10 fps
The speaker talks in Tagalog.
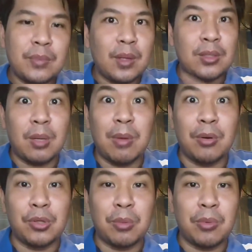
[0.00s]
So,
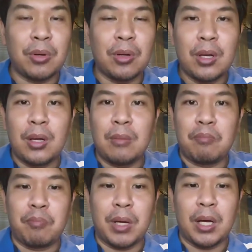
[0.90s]
bang gutom ko.
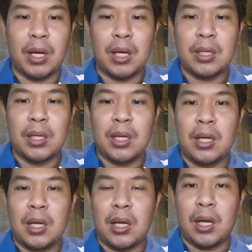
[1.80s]
But,
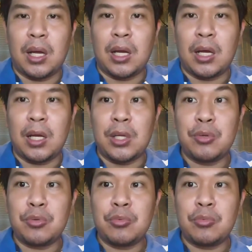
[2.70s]
Uh,
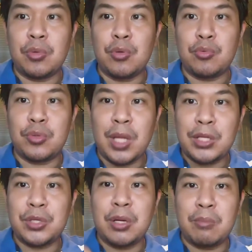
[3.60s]
yung, yung
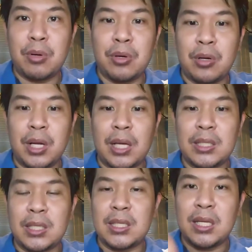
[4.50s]
texture ng burger,
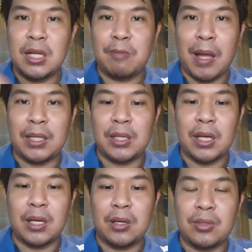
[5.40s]
guys, kasi single patty
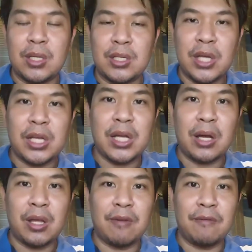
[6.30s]
siya. Because in Shake
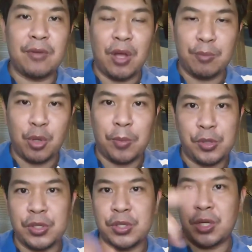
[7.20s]
Shack, you have, you have two
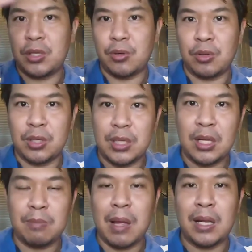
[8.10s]
options. You can order the
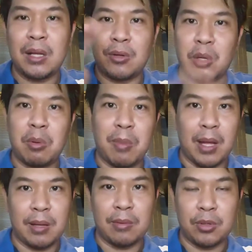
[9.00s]
single patty or double
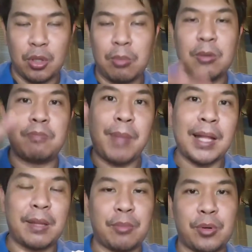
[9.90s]
patty, double
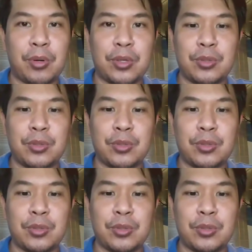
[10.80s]
patty burger.